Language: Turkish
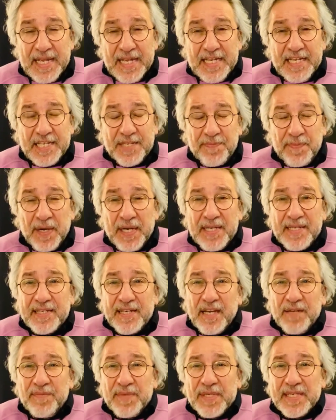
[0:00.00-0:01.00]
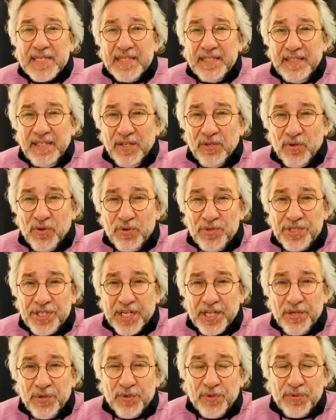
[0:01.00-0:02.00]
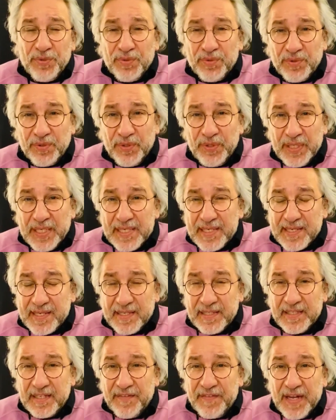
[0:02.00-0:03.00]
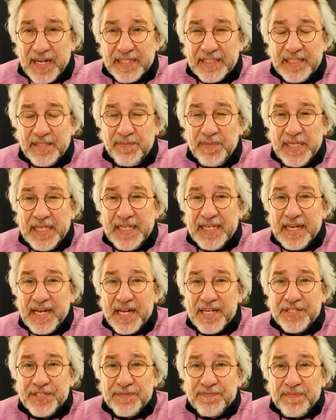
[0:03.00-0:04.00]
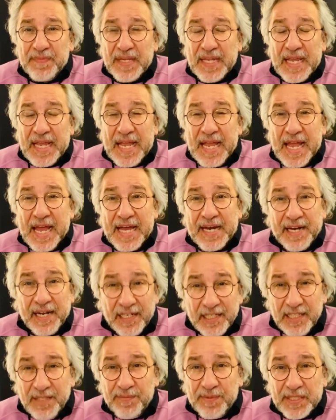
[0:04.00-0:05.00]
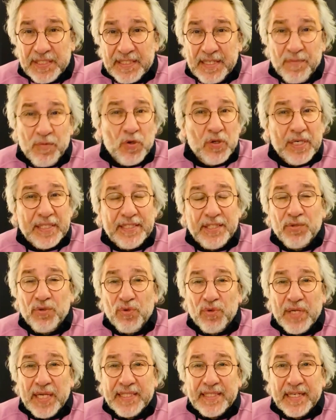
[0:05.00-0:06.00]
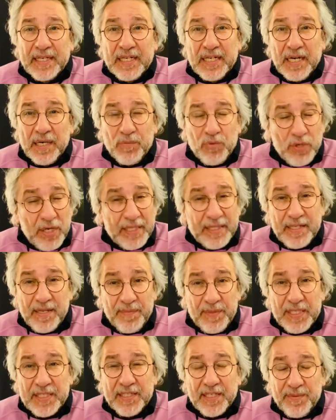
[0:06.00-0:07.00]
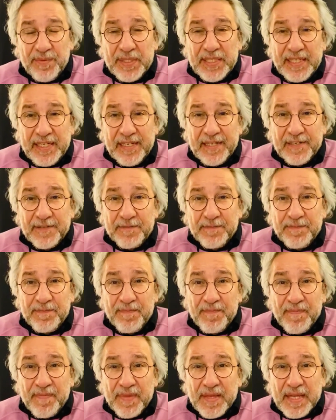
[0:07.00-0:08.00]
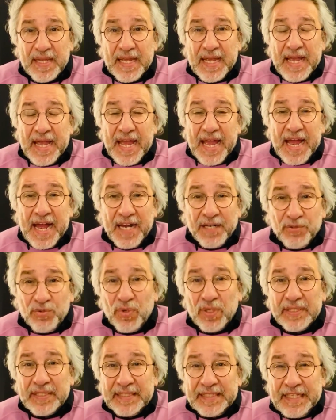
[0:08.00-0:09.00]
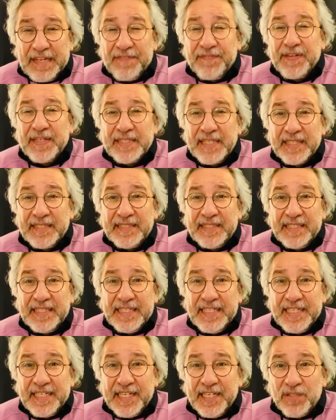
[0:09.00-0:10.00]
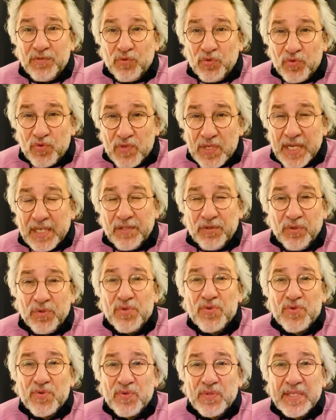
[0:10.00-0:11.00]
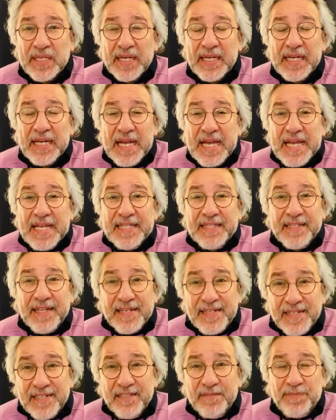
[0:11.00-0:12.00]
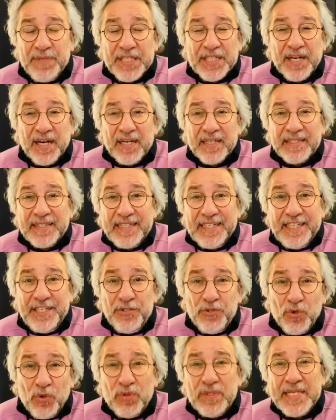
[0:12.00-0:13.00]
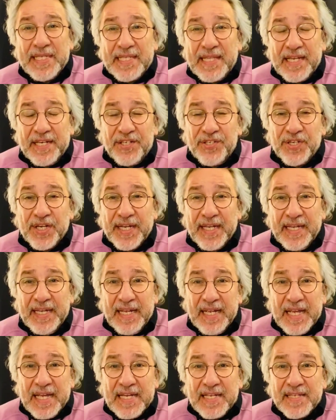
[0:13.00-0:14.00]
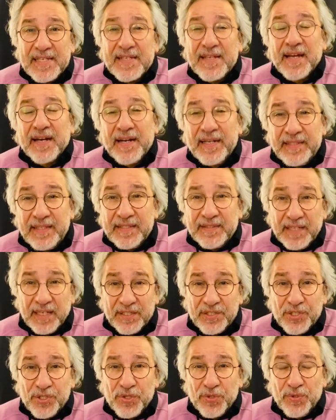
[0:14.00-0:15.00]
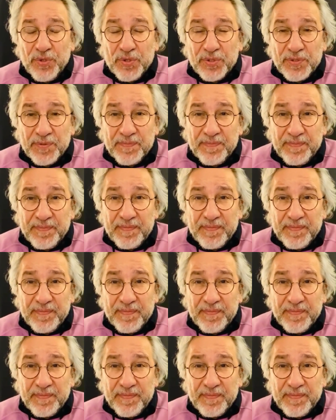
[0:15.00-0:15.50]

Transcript: İsmail Saymaz'ın önceki günkü yazısında verdiği bilgiler herhangi bir demokratik ülkede kabul edilebilir gibi değil. Erdoğan'ın nefret ettiği iki tutsak konusunda nasıl bir adli yol izleneceği sarayda tartışılıyor.